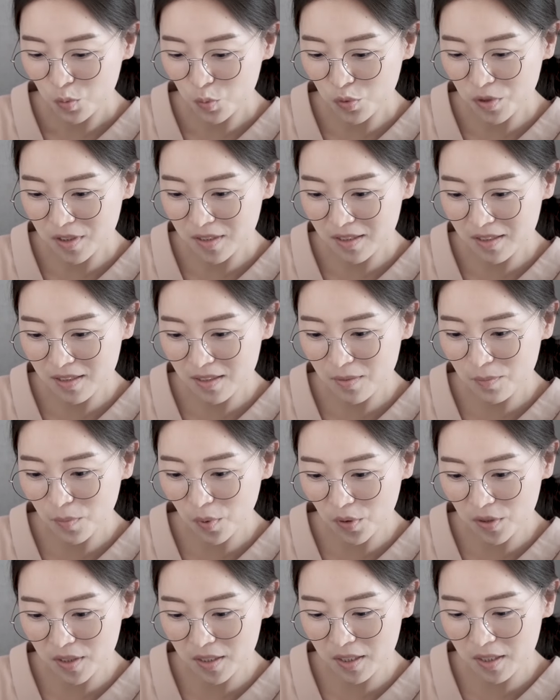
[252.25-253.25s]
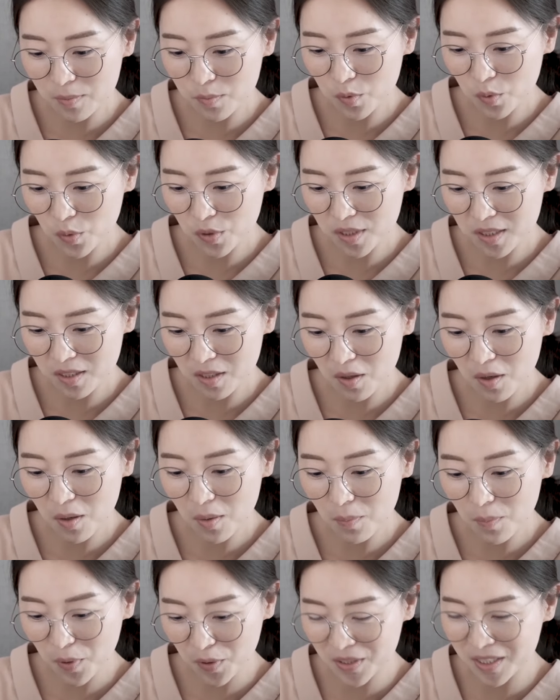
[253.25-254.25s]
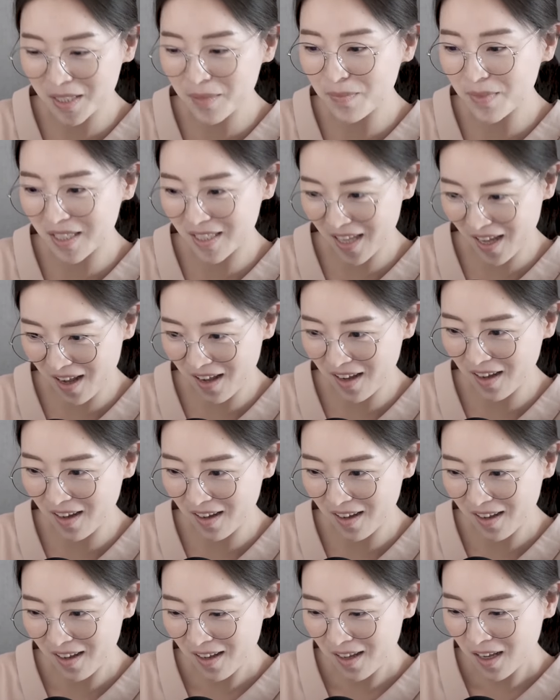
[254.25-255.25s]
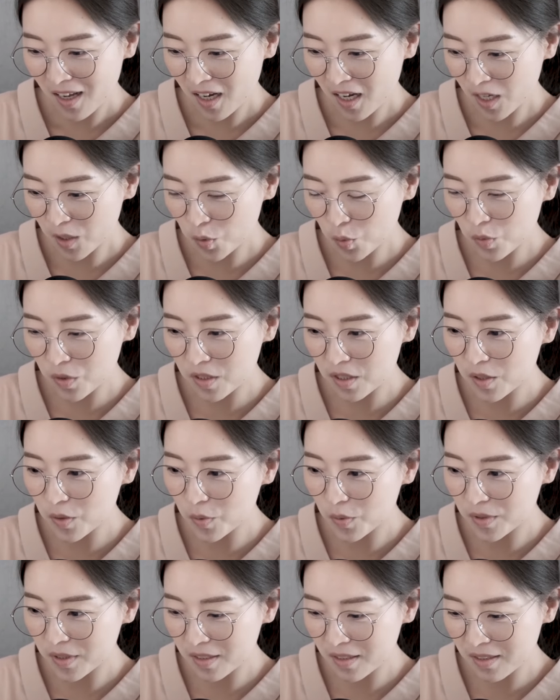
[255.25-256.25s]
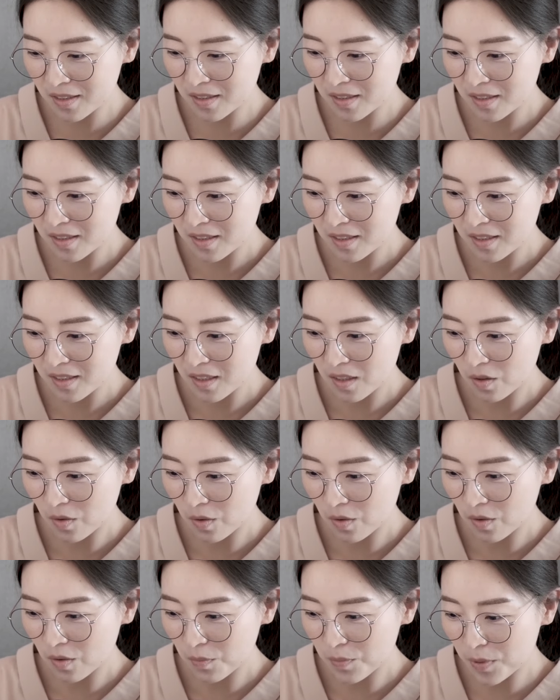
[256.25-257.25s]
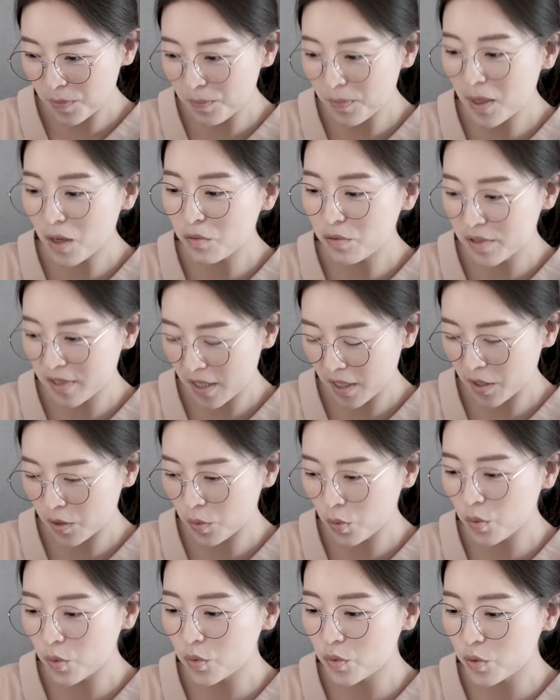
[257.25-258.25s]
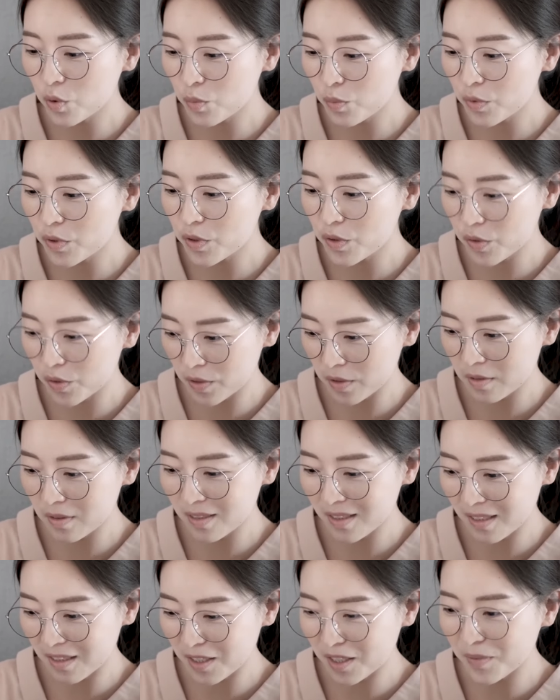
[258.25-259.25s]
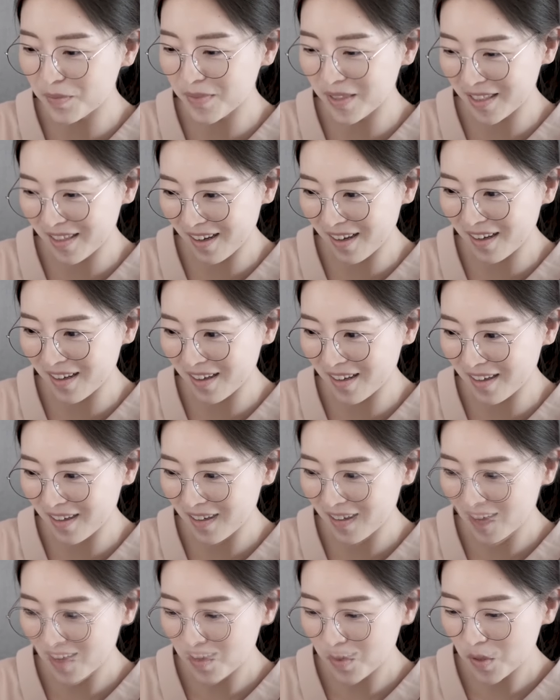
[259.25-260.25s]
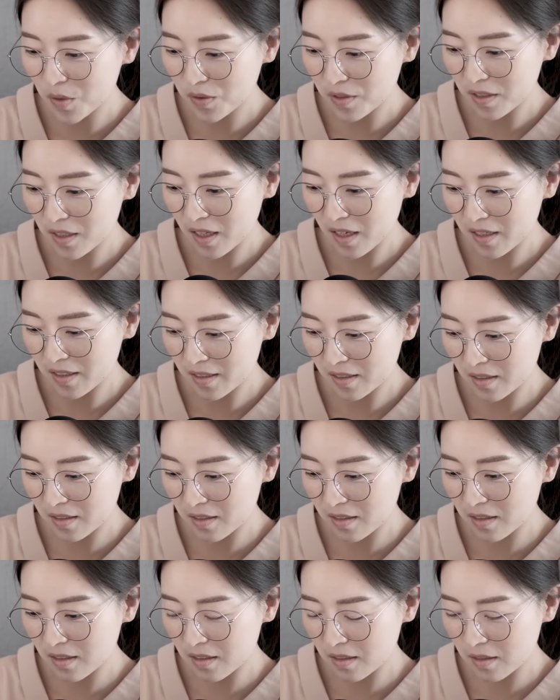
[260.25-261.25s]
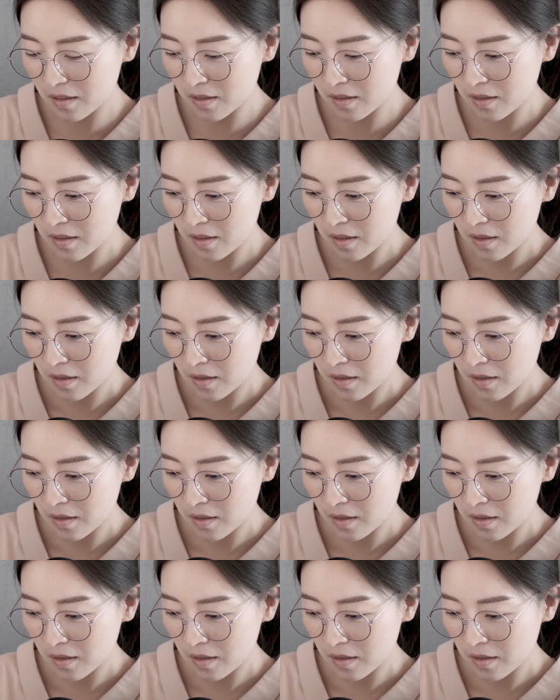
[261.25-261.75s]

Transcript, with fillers: 우리는 버팀으로써 버팁니다. 가족 치료는 어, 빗방울 사이로 춤을 추는 일입니다. 감정의 날씨,